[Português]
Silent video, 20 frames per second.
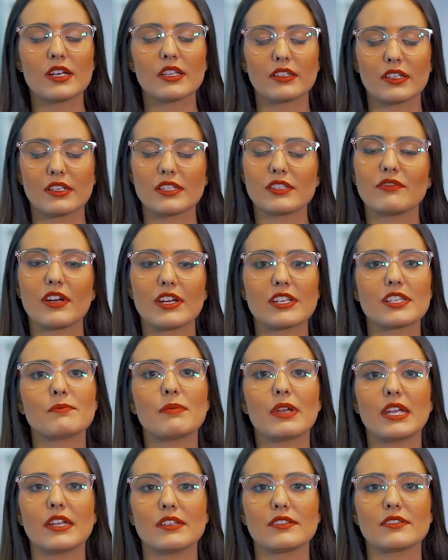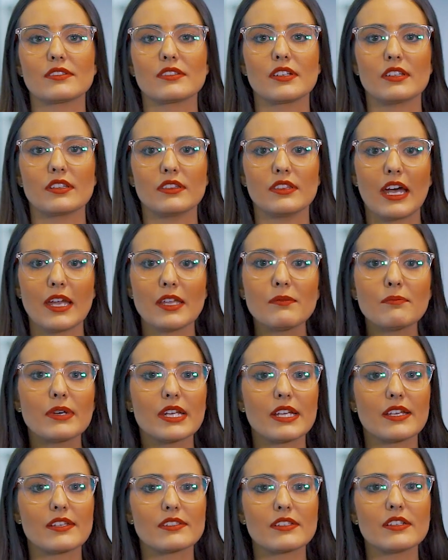transfere os bens da
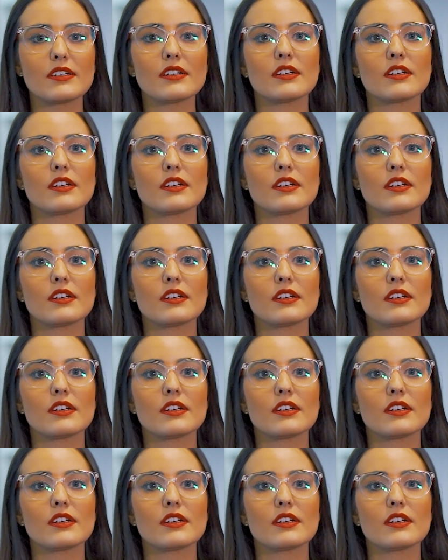empresa